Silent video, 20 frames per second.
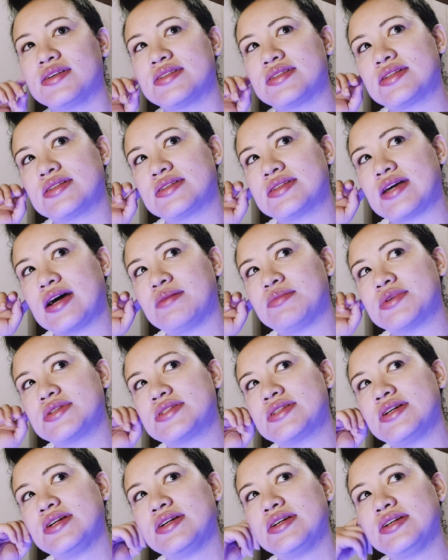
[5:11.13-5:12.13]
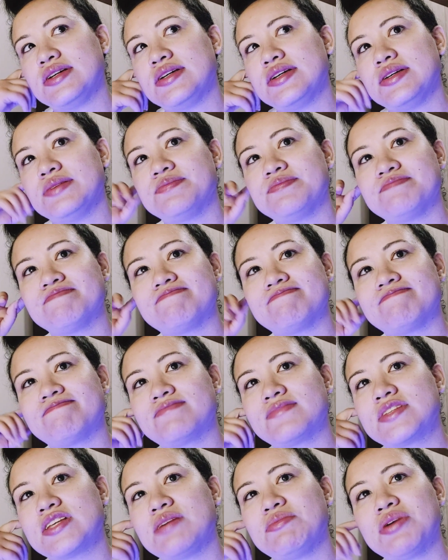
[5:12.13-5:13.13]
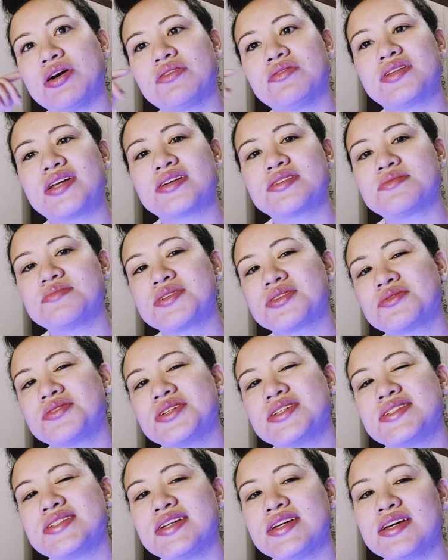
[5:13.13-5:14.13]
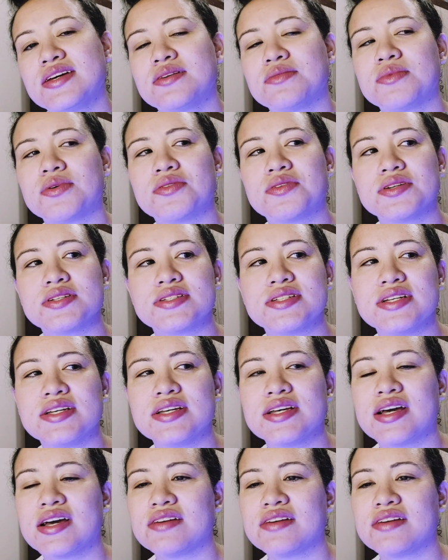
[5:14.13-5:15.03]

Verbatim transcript: sabe assim? E sempre acontece uma coisinha, uma coisinha,